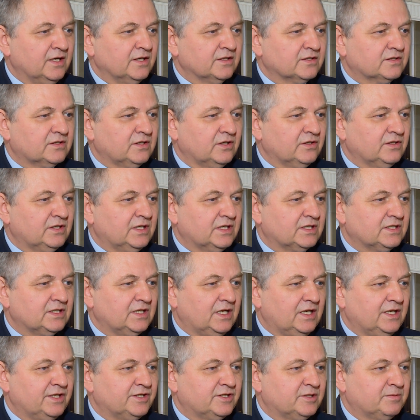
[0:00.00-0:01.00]
Stąd też
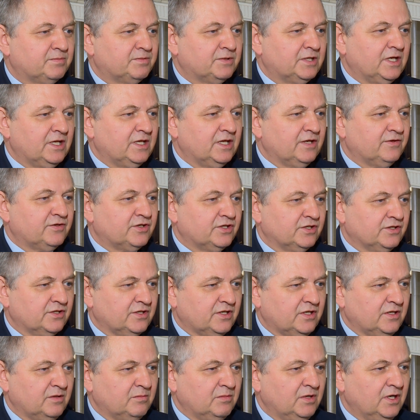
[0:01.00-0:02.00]
należy przede
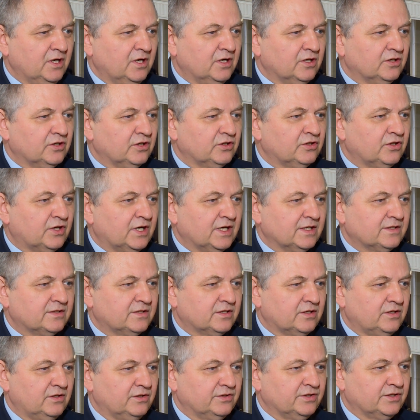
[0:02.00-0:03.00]
wszystkim do
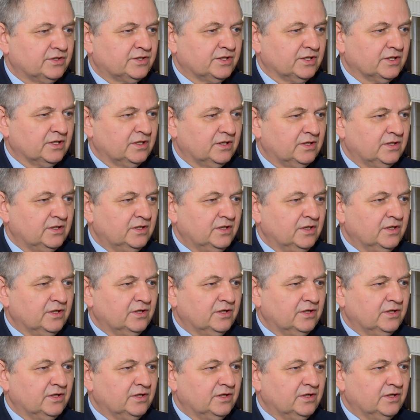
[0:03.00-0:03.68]
doradcy rolniczego